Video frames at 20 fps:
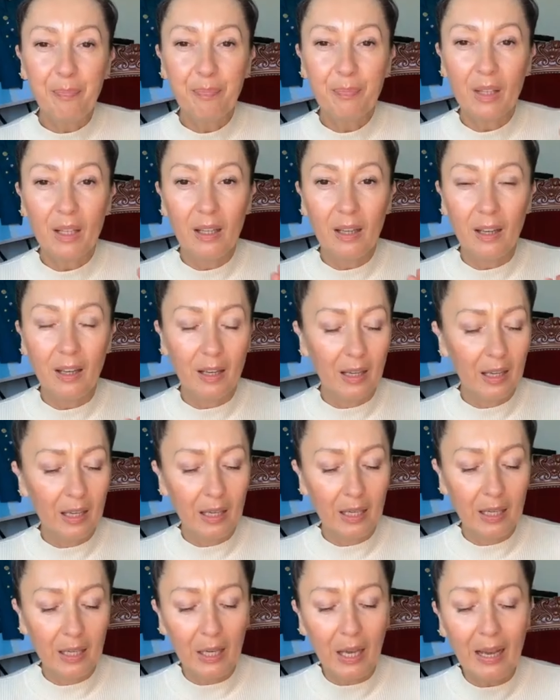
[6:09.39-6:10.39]
Mm,
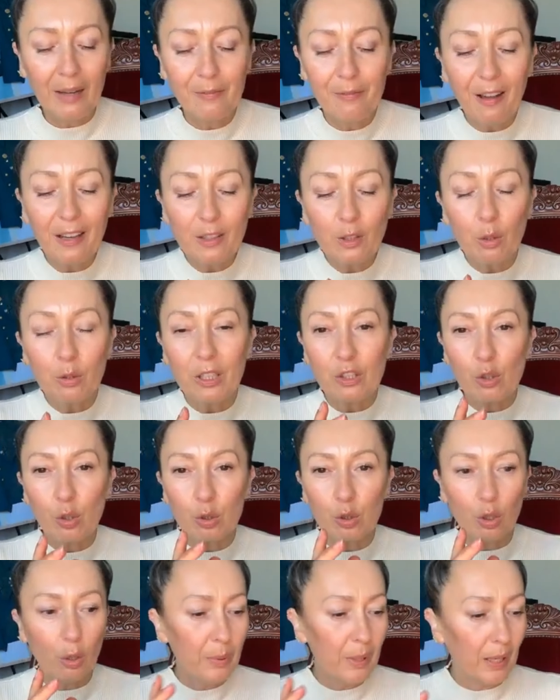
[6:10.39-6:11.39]
e, warto
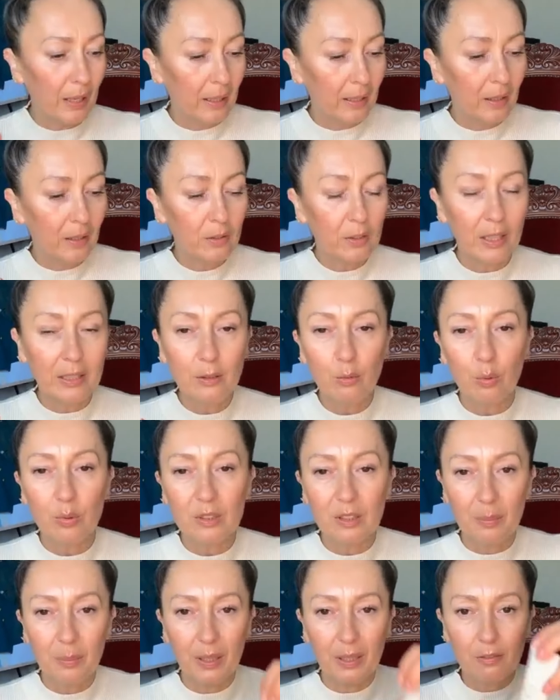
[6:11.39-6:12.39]
też go sobie, no, ten
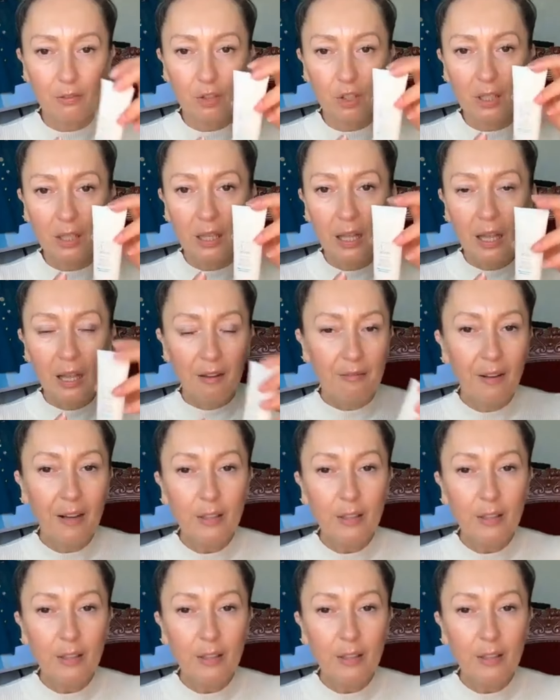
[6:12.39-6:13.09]
tłusty pierwszy,